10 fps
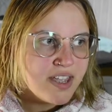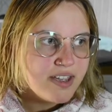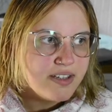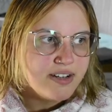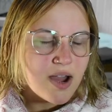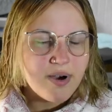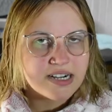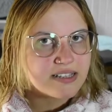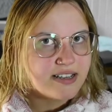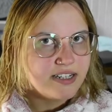Da man
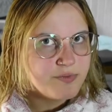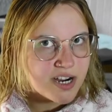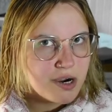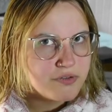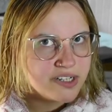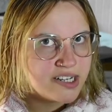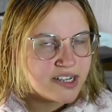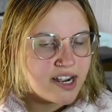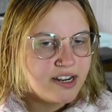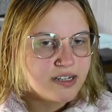das ja nicht mehr kaufen kann,
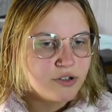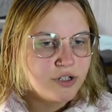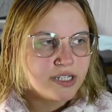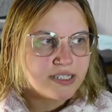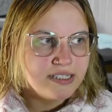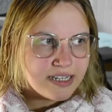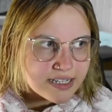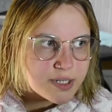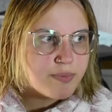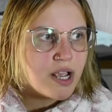kann ich natürlich jetzt
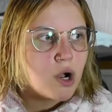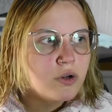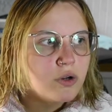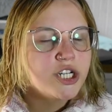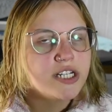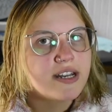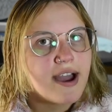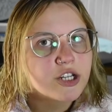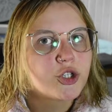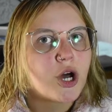nicht bei Origin
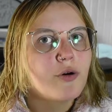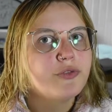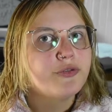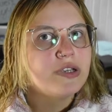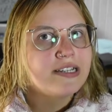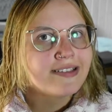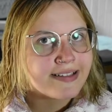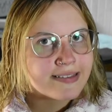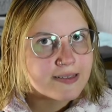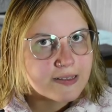nachschauen, wie viel es
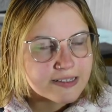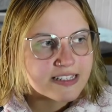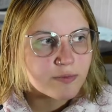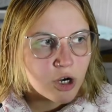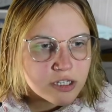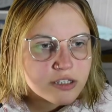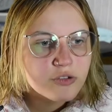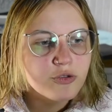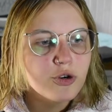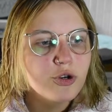jetzt insgesamt kosten
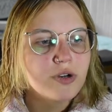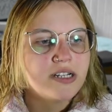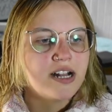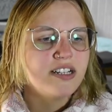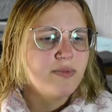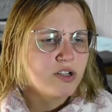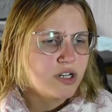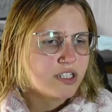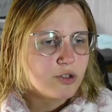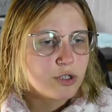würde oder die Ultimate
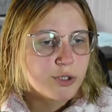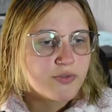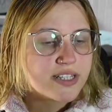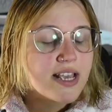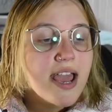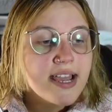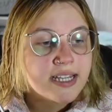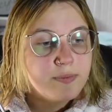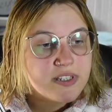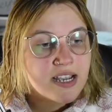Collection oder sowas.
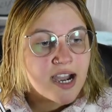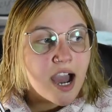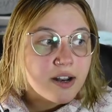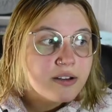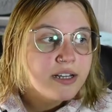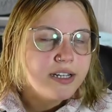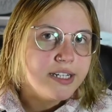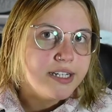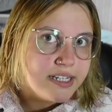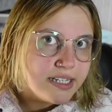Gibt es ja gerade
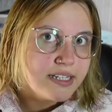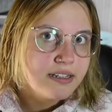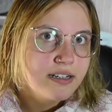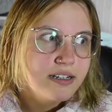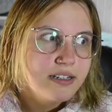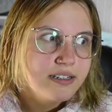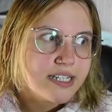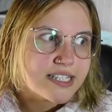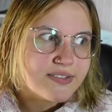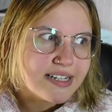nicht.
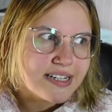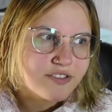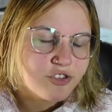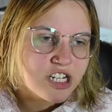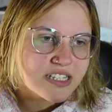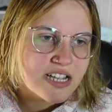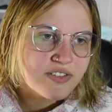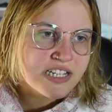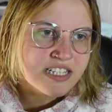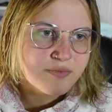Deswegen würde ich jetzt einfach
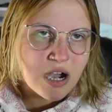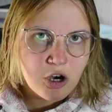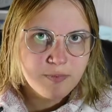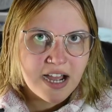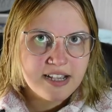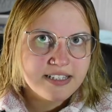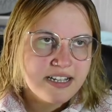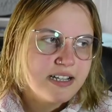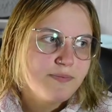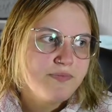diesen Gebrauchtpreis
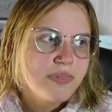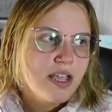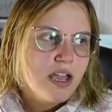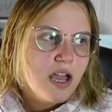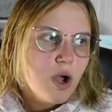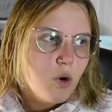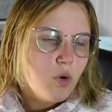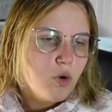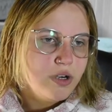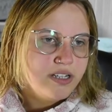nehmen
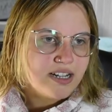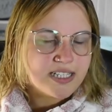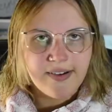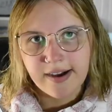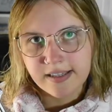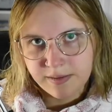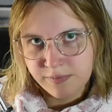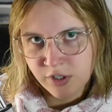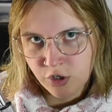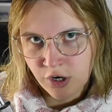und das waren
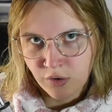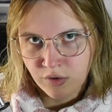70 Euro.